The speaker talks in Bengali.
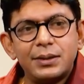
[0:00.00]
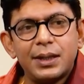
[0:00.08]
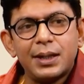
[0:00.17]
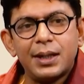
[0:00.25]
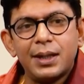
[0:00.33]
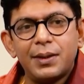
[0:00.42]

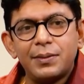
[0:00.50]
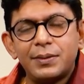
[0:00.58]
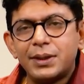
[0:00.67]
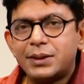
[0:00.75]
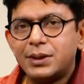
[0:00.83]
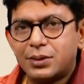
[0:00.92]
যারা
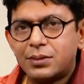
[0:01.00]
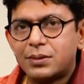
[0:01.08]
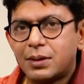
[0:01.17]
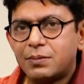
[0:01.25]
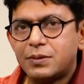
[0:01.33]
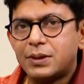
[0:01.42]
তার শিষ্য
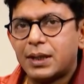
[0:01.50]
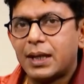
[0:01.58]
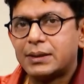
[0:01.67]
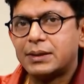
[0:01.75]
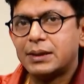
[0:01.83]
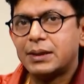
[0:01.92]
সাবত যারা
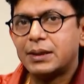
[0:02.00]
আছে